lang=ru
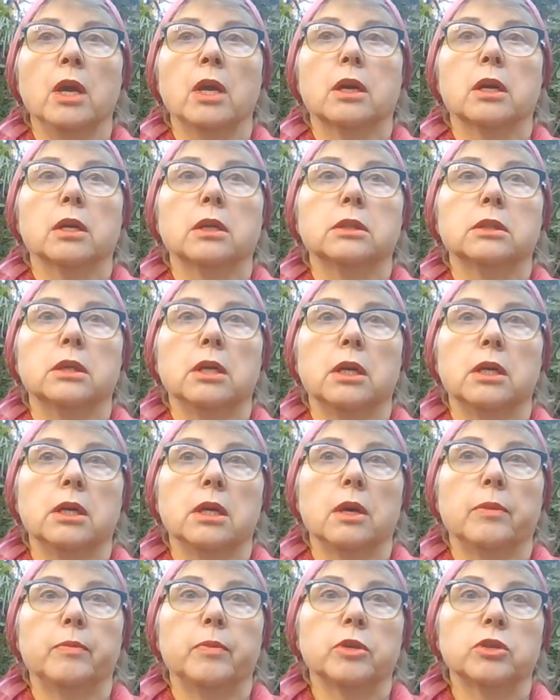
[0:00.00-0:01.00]
когда
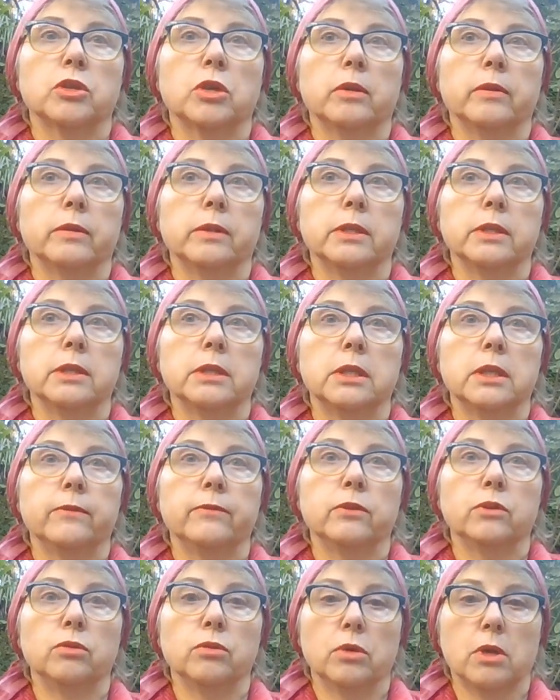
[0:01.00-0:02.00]
я пожаловалась
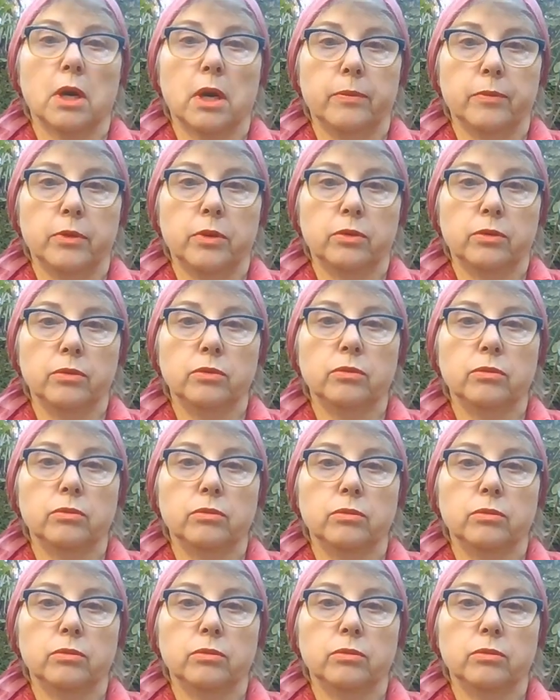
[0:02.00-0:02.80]
Дэвиду Камерону.